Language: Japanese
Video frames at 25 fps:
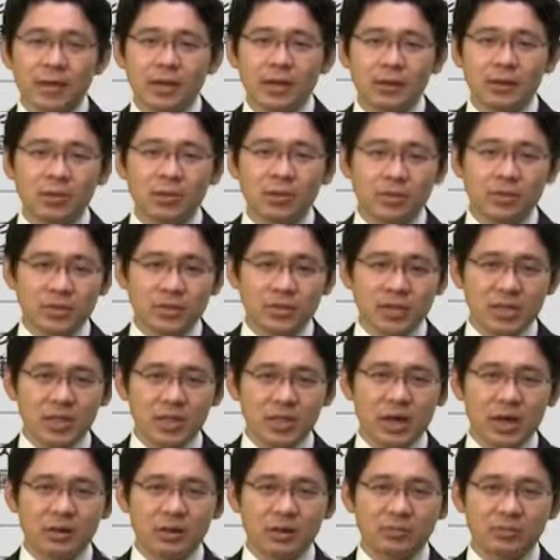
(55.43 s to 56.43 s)
えこっち
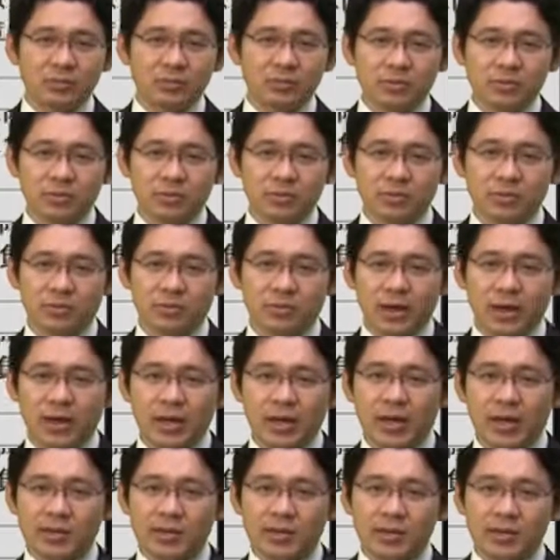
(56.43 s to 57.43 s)
でカウントするのは
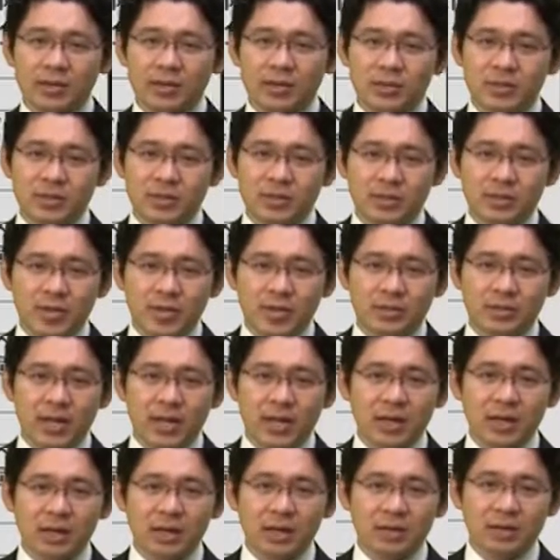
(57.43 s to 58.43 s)
平成21年
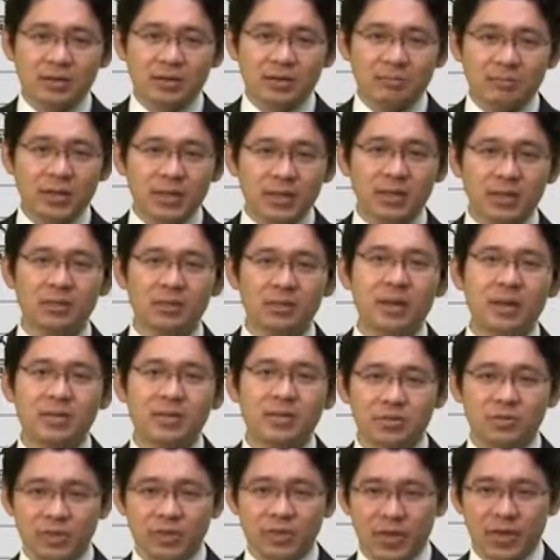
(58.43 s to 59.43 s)
3月までの
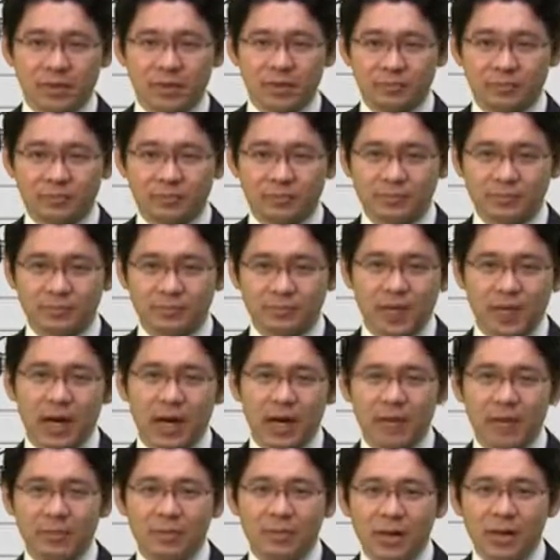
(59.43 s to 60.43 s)
免除期間
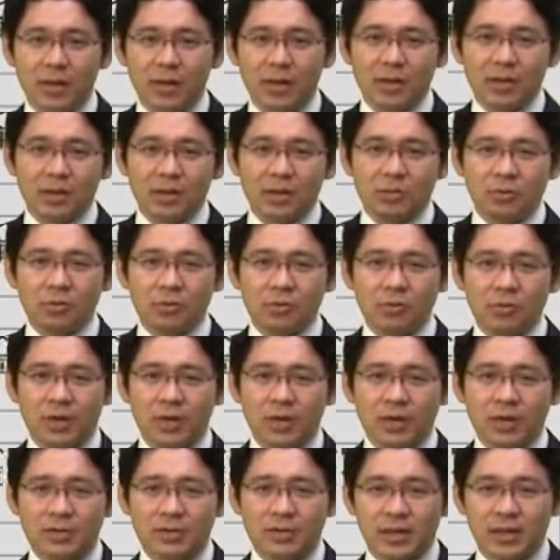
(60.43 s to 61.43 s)
があれば、この
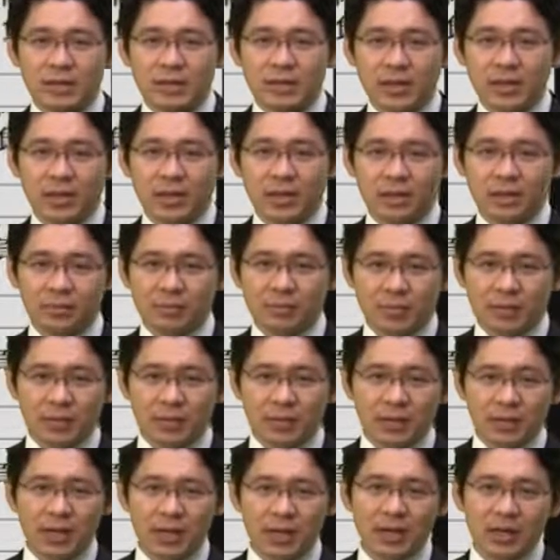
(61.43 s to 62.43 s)
計算式になりま
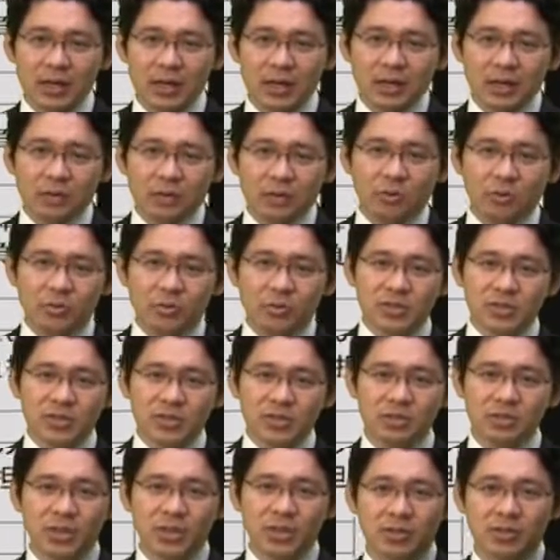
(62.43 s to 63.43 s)
す。ただ、どっ
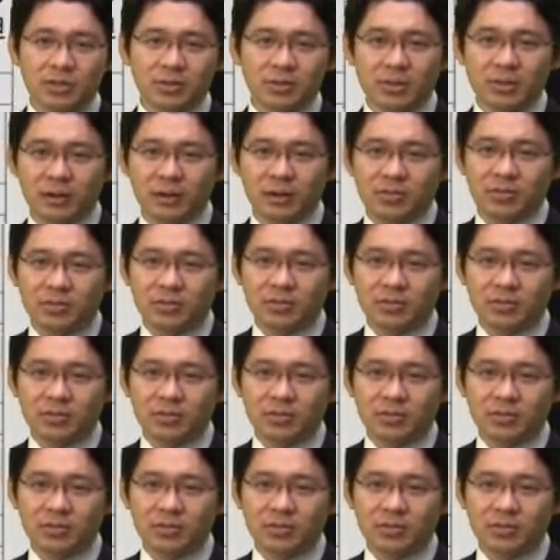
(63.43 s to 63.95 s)
ちも出るってのは